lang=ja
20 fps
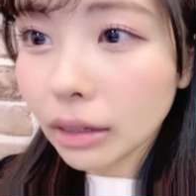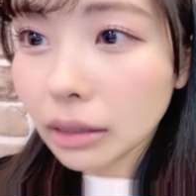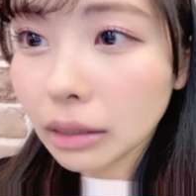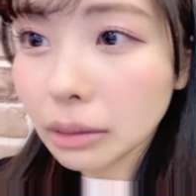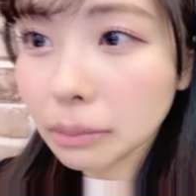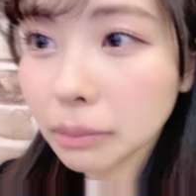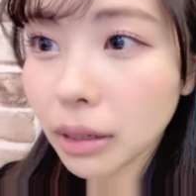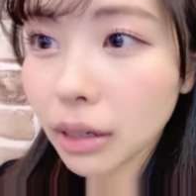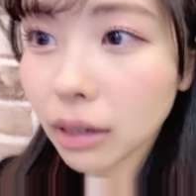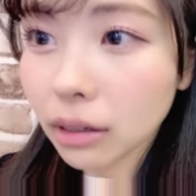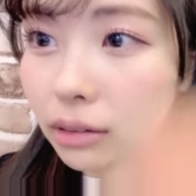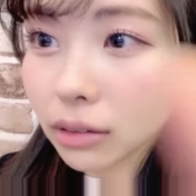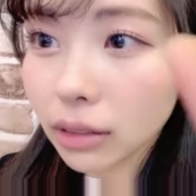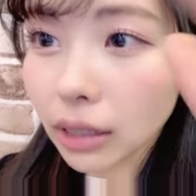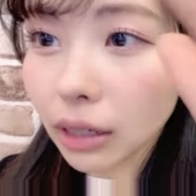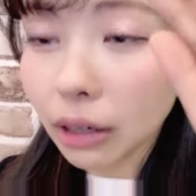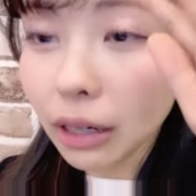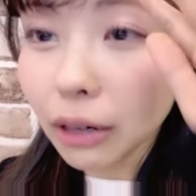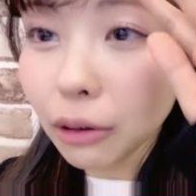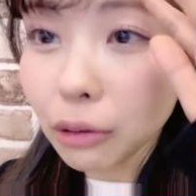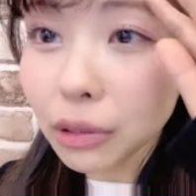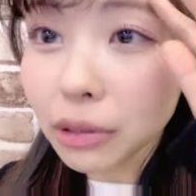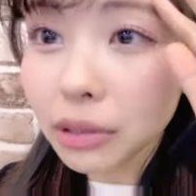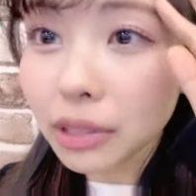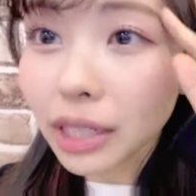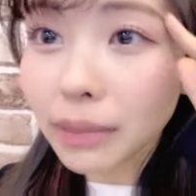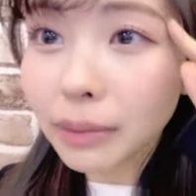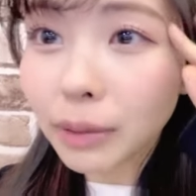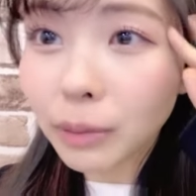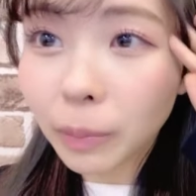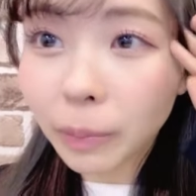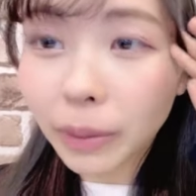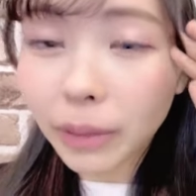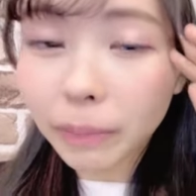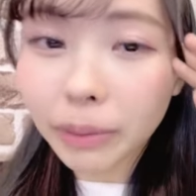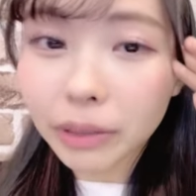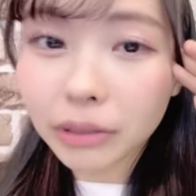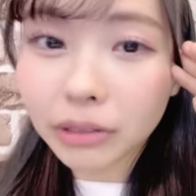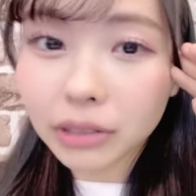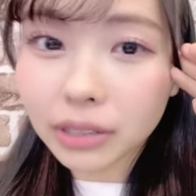今えお年玉も
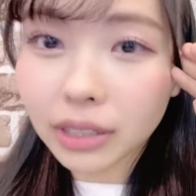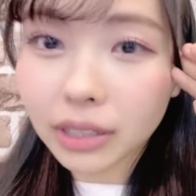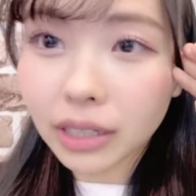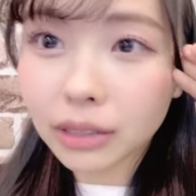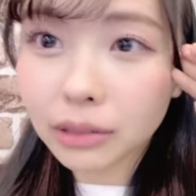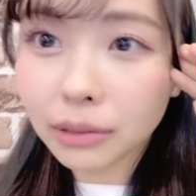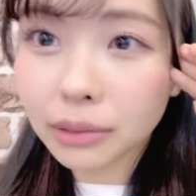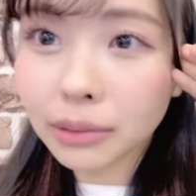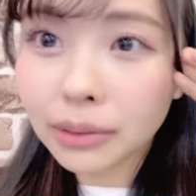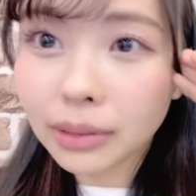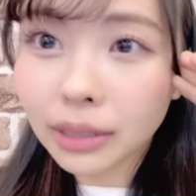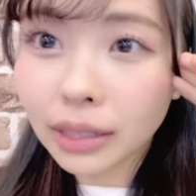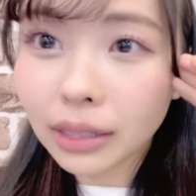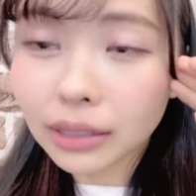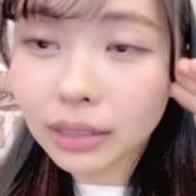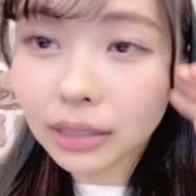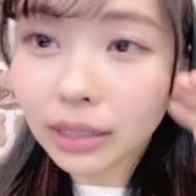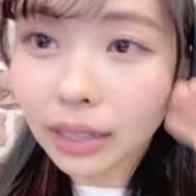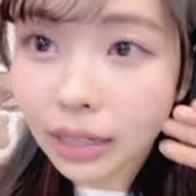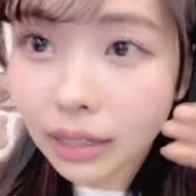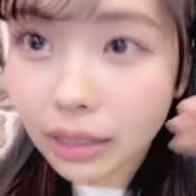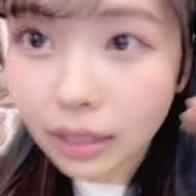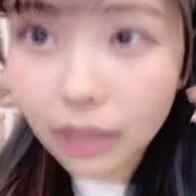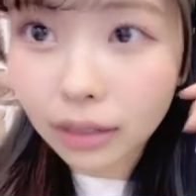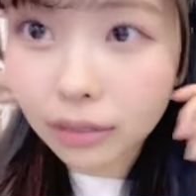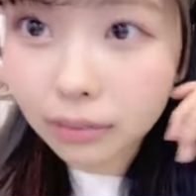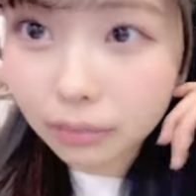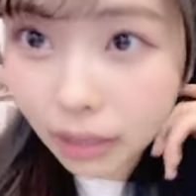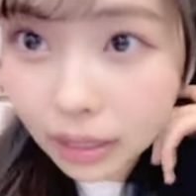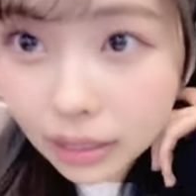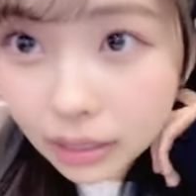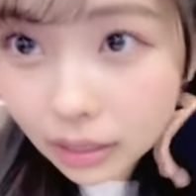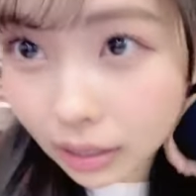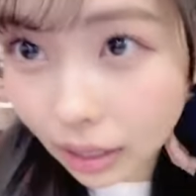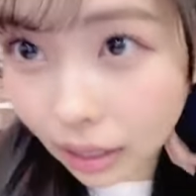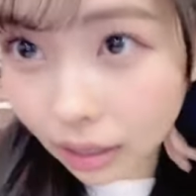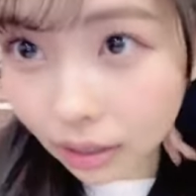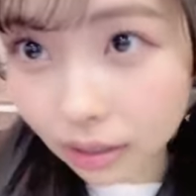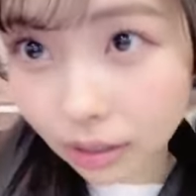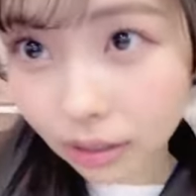ペイペイの時代そんな時代なんマジ
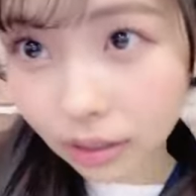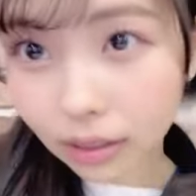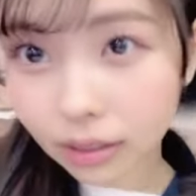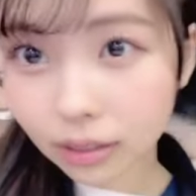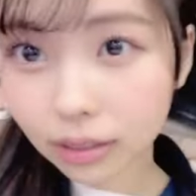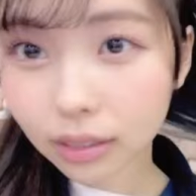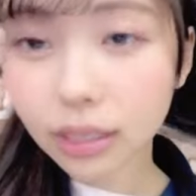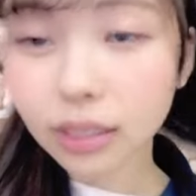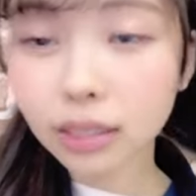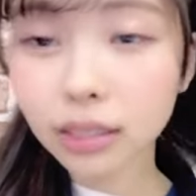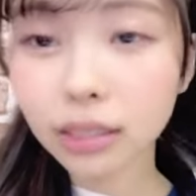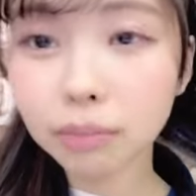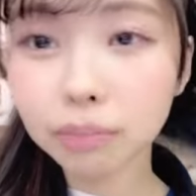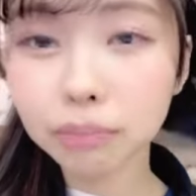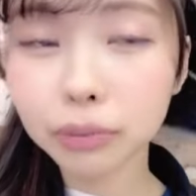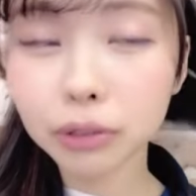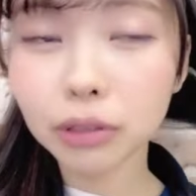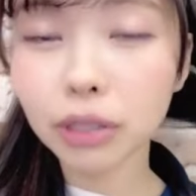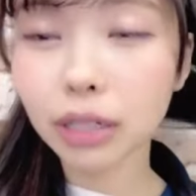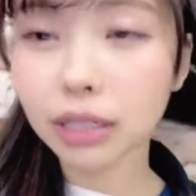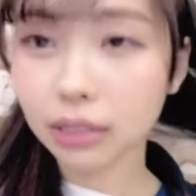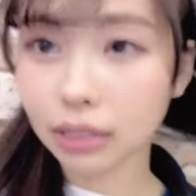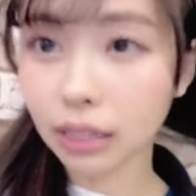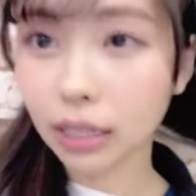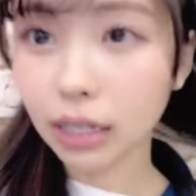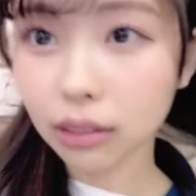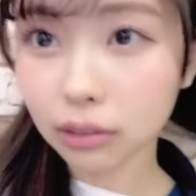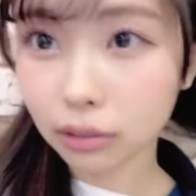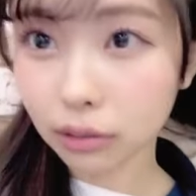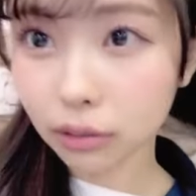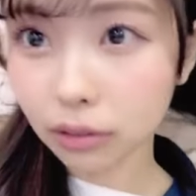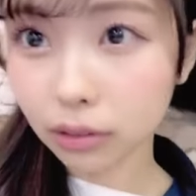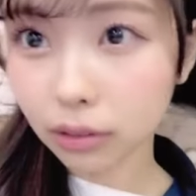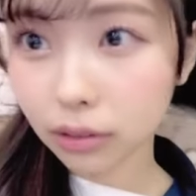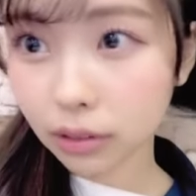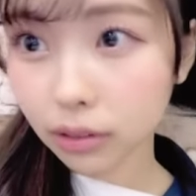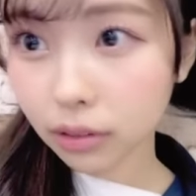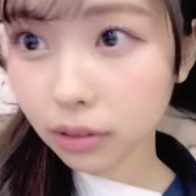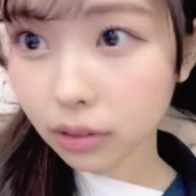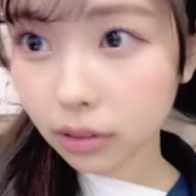で金一封とかじゃないの
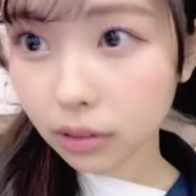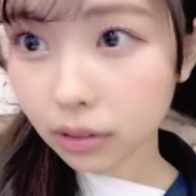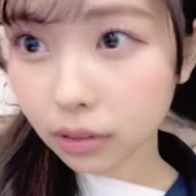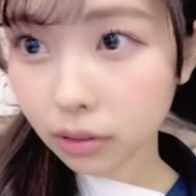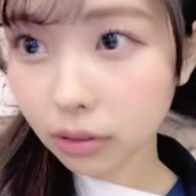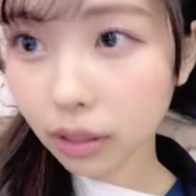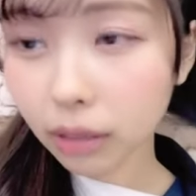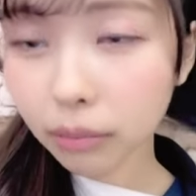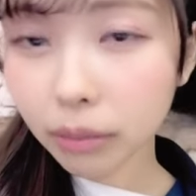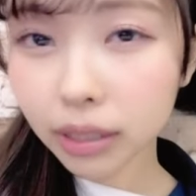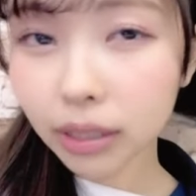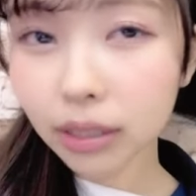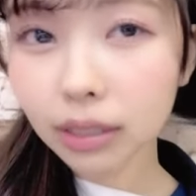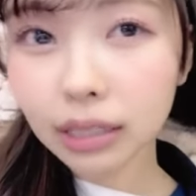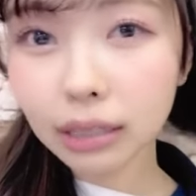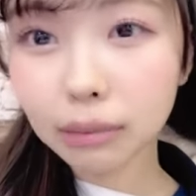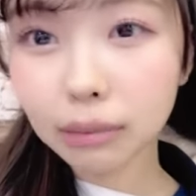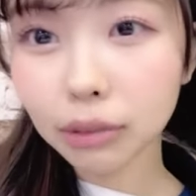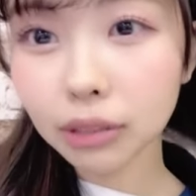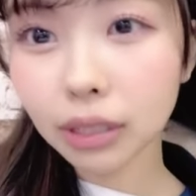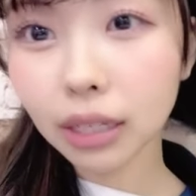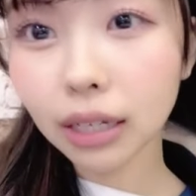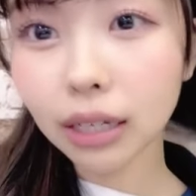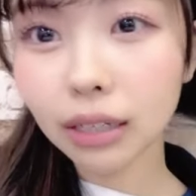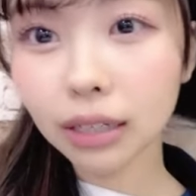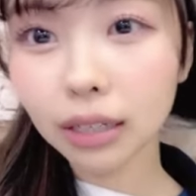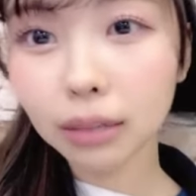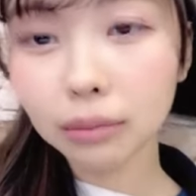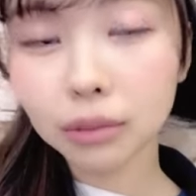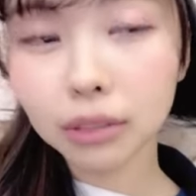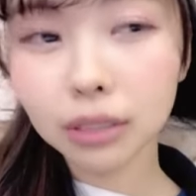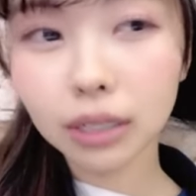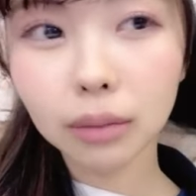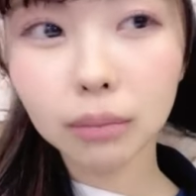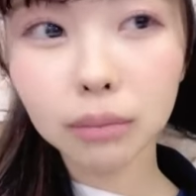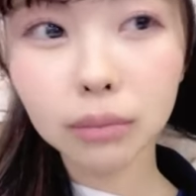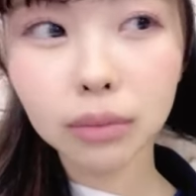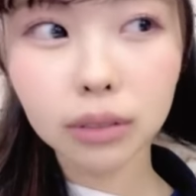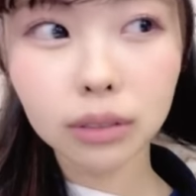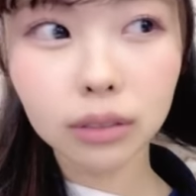そうあんま現金持たへんねもう
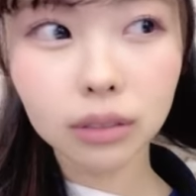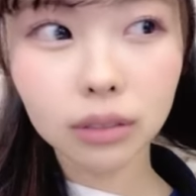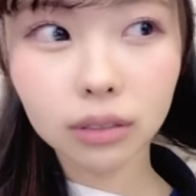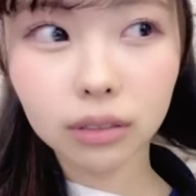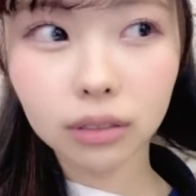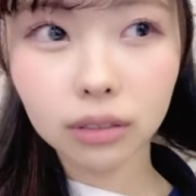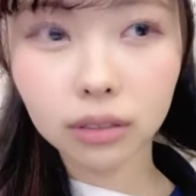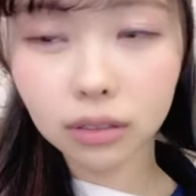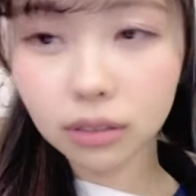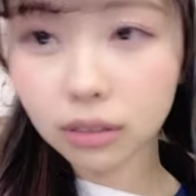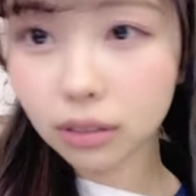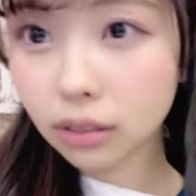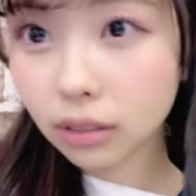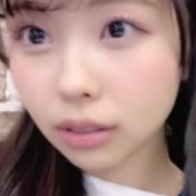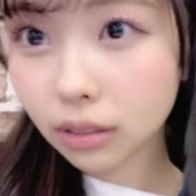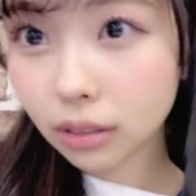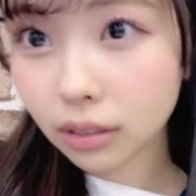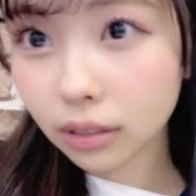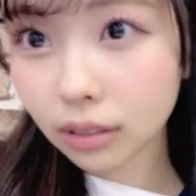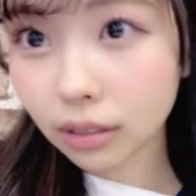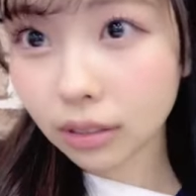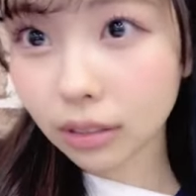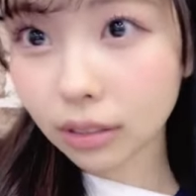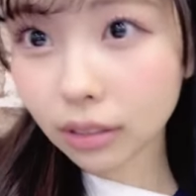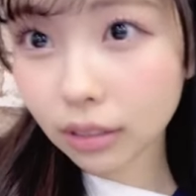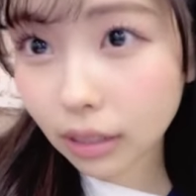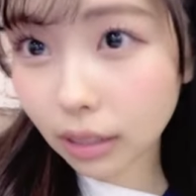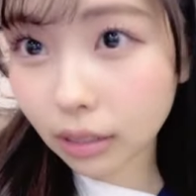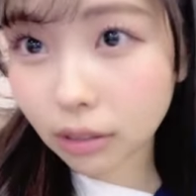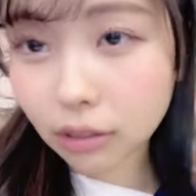全部あ